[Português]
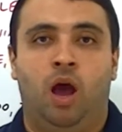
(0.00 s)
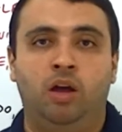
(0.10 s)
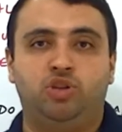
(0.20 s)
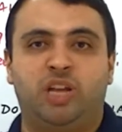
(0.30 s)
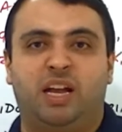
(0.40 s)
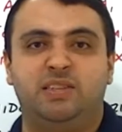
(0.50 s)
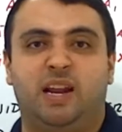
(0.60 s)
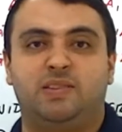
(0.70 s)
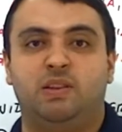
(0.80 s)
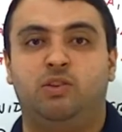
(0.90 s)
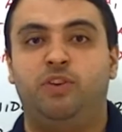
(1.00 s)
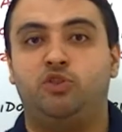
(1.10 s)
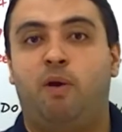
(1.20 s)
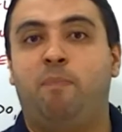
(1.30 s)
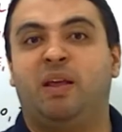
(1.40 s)
Antes da crise era
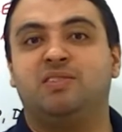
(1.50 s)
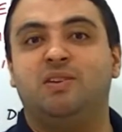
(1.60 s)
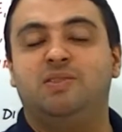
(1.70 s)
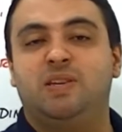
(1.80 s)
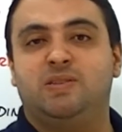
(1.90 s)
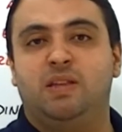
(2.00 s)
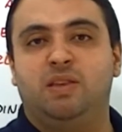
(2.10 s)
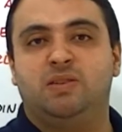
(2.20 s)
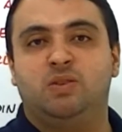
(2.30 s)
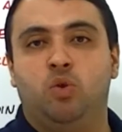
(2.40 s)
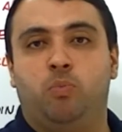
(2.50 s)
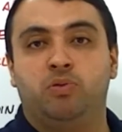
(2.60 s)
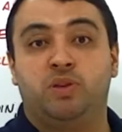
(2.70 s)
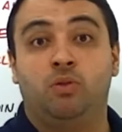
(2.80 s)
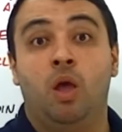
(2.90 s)
120, vai para
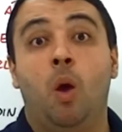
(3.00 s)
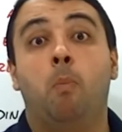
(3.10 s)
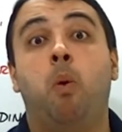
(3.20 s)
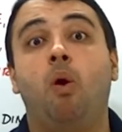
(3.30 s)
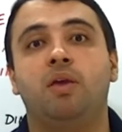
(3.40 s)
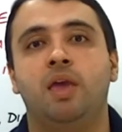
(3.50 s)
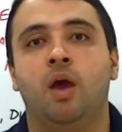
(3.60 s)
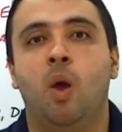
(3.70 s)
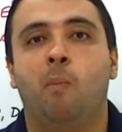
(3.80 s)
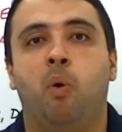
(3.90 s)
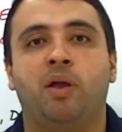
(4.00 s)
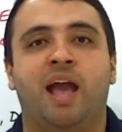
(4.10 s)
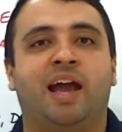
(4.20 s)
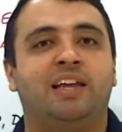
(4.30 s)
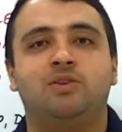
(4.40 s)
165%. Por quê? Porque
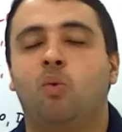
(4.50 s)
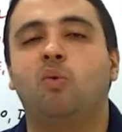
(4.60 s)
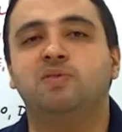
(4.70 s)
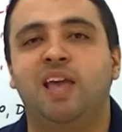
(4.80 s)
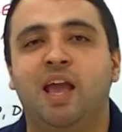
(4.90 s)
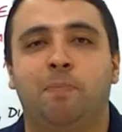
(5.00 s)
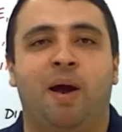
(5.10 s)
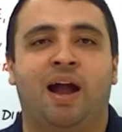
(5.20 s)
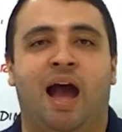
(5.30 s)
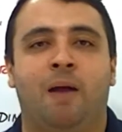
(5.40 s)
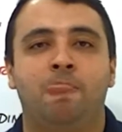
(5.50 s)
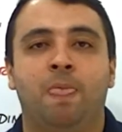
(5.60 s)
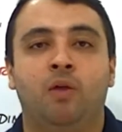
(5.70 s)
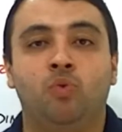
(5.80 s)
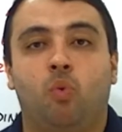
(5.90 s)
a Grécia não consegue pagar,
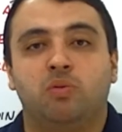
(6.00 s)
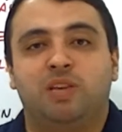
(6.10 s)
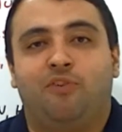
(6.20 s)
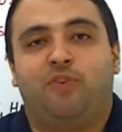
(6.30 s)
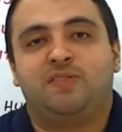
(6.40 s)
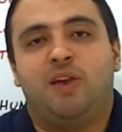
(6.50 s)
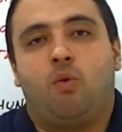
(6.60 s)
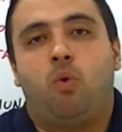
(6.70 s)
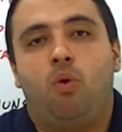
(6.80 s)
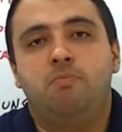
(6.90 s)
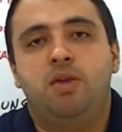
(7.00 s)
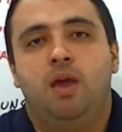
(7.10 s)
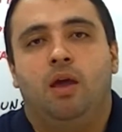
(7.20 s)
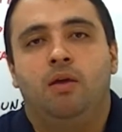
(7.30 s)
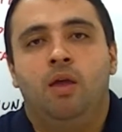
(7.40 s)
não consegue fazer
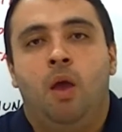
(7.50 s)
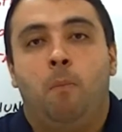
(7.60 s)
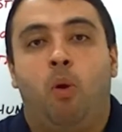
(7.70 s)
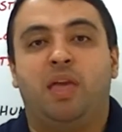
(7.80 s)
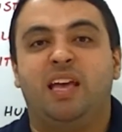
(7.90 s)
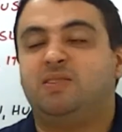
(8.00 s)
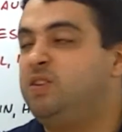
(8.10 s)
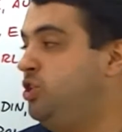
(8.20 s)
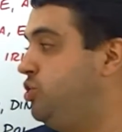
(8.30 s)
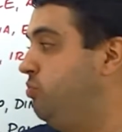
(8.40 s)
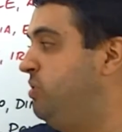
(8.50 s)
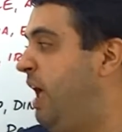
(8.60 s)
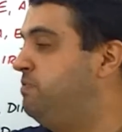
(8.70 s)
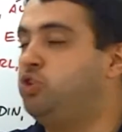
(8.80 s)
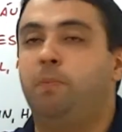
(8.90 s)
economia, porque existe um
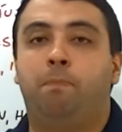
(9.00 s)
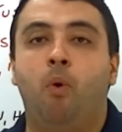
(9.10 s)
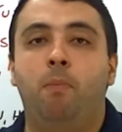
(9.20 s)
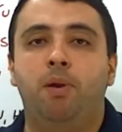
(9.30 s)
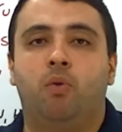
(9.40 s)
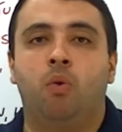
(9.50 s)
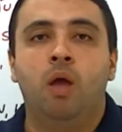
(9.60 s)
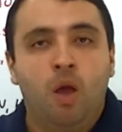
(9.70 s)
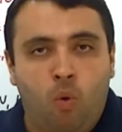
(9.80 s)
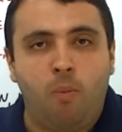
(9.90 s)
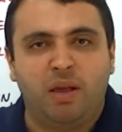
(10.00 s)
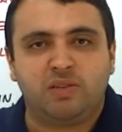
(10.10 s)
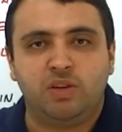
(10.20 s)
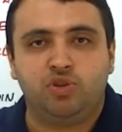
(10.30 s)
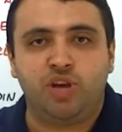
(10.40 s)
déficit público. Como
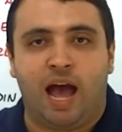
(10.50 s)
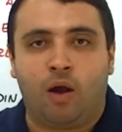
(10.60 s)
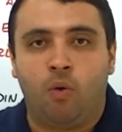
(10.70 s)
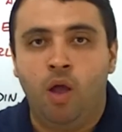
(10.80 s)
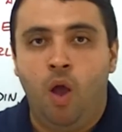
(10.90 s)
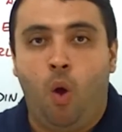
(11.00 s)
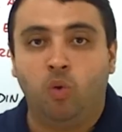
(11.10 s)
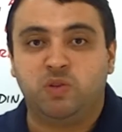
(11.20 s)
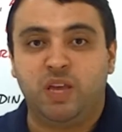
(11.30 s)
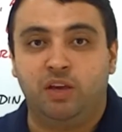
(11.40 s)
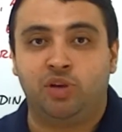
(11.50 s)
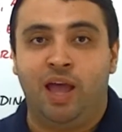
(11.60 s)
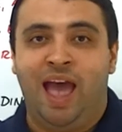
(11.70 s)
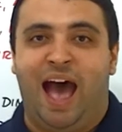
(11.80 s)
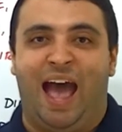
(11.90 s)
assim, Tiago? Ou
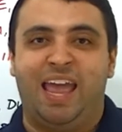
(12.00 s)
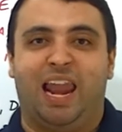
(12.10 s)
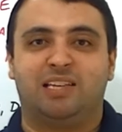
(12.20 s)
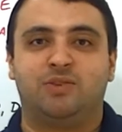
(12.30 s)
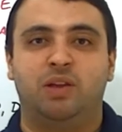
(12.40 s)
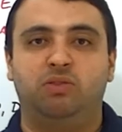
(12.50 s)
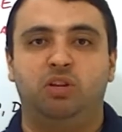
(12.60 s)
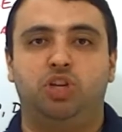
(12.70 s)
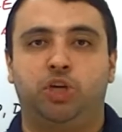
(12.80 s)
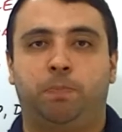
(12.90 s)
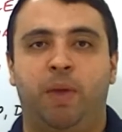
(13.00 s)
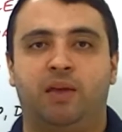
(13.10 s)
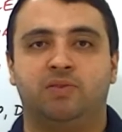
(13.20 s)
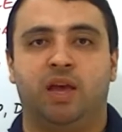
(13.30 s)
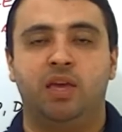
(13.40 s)
seja, a relação entre
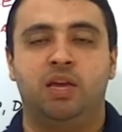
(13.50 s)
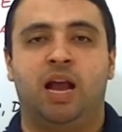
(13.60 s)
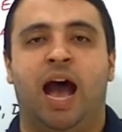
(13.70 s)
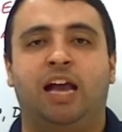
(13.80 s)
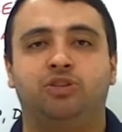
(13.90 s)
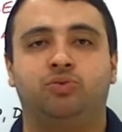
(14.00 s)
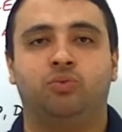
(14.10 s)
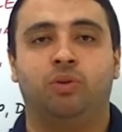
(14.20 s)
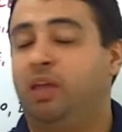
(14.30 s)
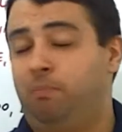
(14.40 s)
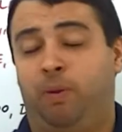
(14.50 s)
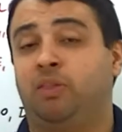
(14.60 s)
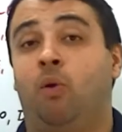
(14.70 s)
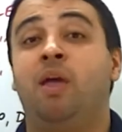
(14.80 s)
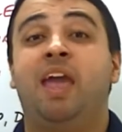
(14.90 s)
despesa e gasto,
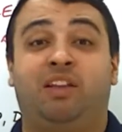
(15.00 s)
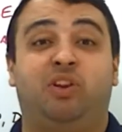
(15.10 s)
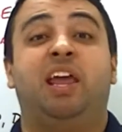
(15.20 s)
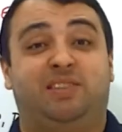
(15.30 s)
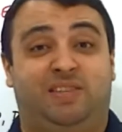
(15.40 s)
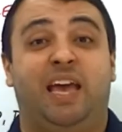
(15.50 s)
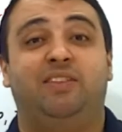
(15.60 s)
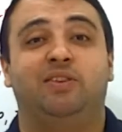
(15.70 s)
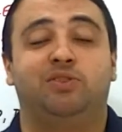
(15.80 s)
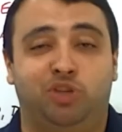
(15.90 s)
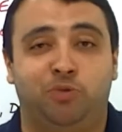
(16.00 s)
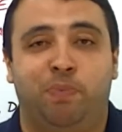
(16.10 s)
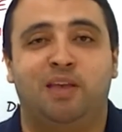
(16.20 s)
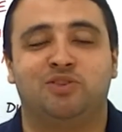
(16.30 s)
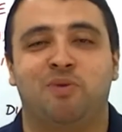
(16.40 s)
perdão, entre receitas e
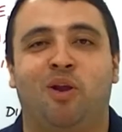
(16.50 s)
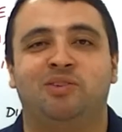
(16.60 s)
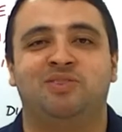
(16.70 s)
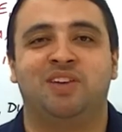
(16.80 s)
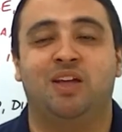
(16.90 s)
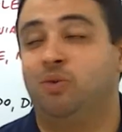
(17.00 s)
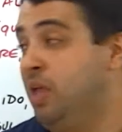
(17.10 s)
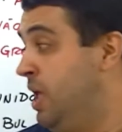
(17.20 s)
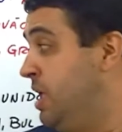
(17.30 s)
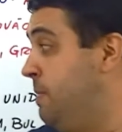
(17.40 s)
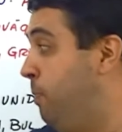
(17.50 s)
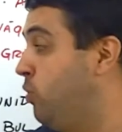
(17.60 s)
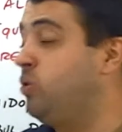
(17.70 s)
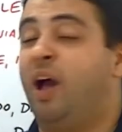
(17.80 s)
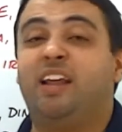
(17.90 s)
despesas, melhor dizendo, em
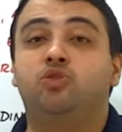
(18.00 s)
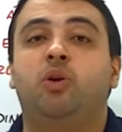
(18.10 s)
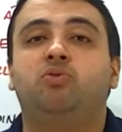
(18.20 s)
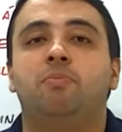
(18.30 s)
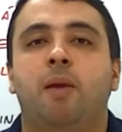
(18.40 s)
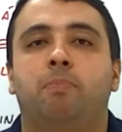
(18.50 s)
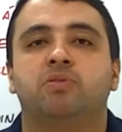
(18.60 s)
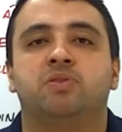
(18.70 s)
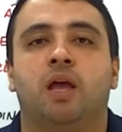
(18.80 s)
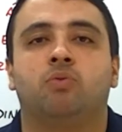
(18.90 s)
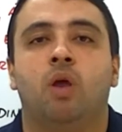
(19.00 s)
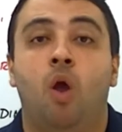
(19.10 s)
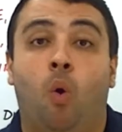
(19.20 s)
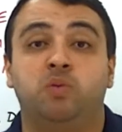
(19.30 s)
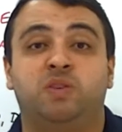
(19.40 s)
Portugal era de 8,5%.
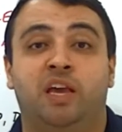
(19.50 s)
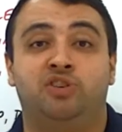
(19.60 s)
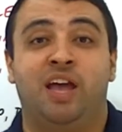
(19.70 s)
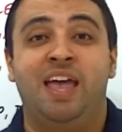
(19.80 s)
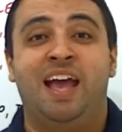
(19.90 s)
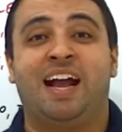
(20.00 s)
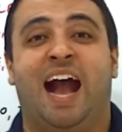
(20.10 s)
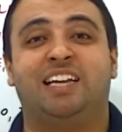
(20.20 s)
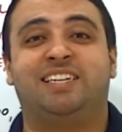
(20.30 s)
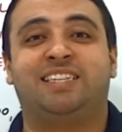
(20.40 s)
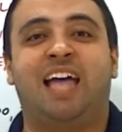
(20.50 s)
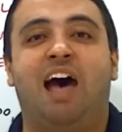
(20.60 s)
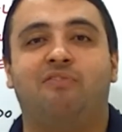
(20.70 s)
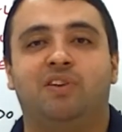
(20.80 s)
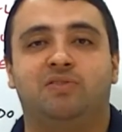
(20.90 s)
Ou seja,
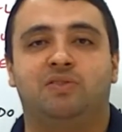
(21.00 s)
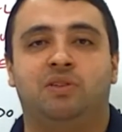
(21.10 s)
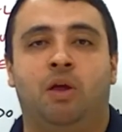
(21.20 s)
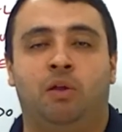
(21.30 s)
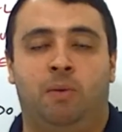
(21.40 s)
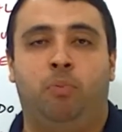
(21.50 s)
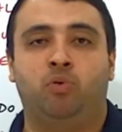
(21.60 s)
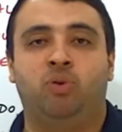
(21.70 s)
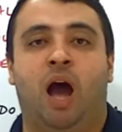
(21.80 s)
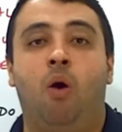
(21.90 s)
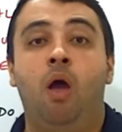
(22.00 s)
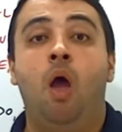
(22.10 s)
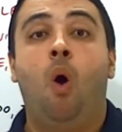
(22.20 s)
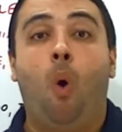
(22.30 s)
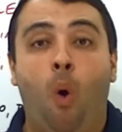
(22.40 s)
gastava-se né, em
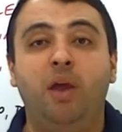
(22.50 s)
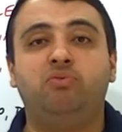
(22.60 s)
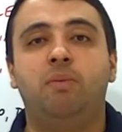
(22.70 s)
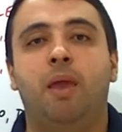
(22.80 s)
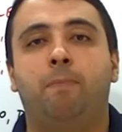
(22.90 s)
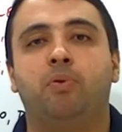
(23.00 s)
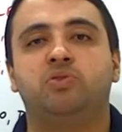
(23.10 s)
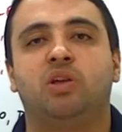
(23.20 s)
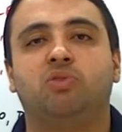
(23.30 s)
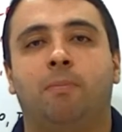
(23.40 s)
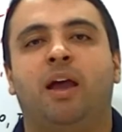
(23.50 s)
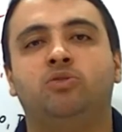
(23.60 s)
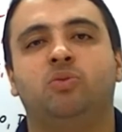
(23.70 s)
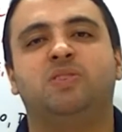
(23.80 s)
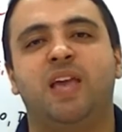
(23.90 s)
Portugal 8,5% a mais
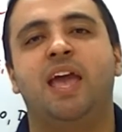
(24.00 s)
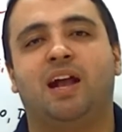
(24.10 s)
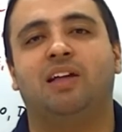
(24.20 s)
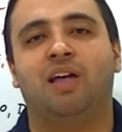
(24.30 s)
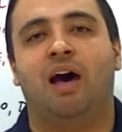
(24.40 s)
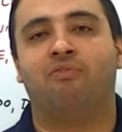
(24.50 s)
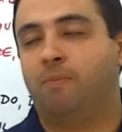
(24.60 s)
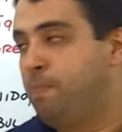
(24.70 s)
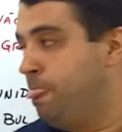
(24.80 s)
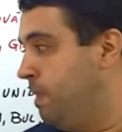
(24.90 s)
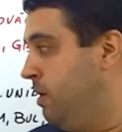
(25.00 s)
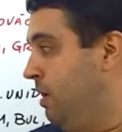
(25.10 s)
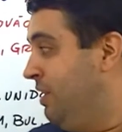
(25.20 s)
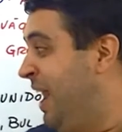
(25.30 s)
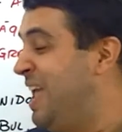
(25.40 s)
do que se arrecadava.
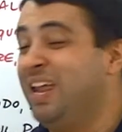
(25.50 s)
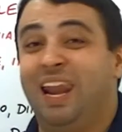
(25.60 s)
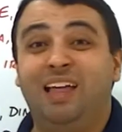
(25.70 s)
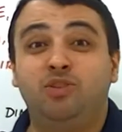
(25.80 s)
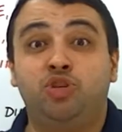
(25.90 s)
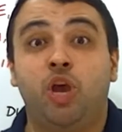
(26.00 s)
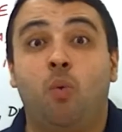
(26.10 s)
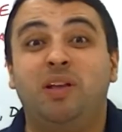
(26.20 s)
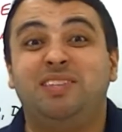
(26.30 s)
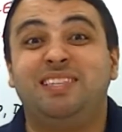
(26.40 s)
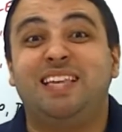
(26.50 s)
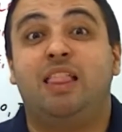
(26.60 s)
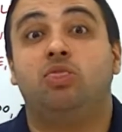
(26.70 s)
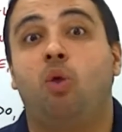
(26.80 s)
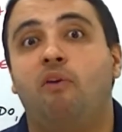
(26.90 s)
Na Irlanda chegou a
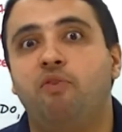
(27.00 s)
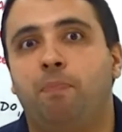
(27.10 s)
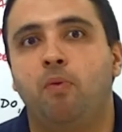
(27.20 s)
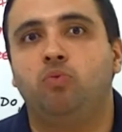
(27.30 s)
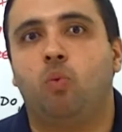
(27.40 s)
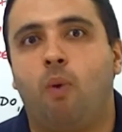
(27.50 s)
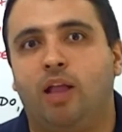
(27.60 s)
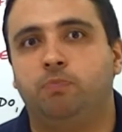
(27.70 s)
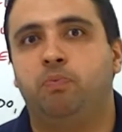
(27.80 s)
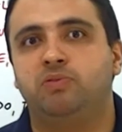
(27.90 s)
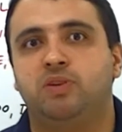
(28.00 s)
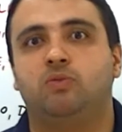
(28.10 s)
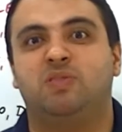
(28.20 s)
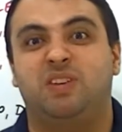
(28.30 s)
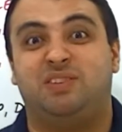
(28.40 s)
19,4%,
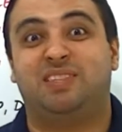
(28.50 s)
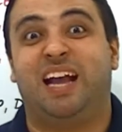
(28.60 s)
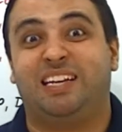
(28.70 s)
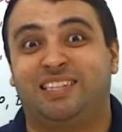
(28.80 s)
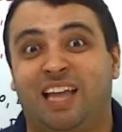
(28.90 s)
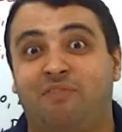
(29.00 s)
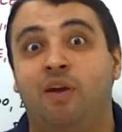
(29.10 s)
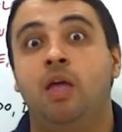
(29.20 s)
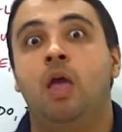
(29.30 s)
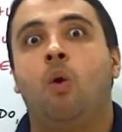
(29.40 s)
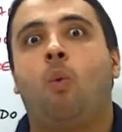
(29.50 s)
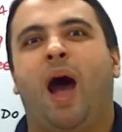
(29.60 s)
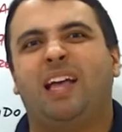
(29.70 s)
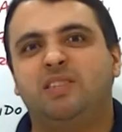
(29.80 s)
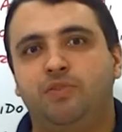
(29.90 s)
ou seja, se gastava
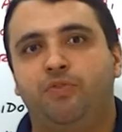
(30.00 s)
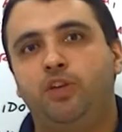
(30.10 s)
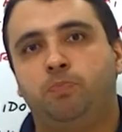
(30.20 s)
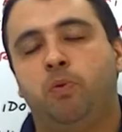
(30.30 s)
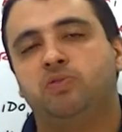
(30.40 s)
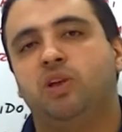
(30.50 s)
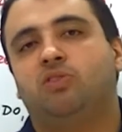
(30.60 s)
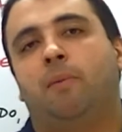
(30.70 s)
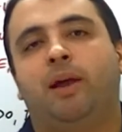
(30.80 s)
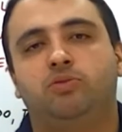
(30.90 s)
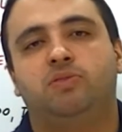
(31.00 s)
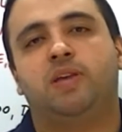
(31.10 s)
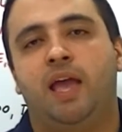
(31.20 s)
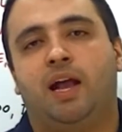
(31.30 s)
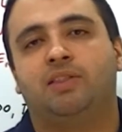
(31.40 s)
quase 20% a mais do que se
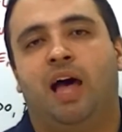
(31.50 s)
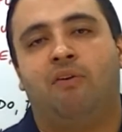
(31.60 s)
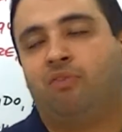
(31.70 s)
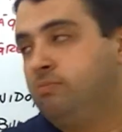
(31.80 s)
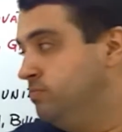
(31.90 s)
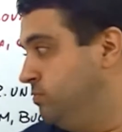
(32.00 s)
arrecadava.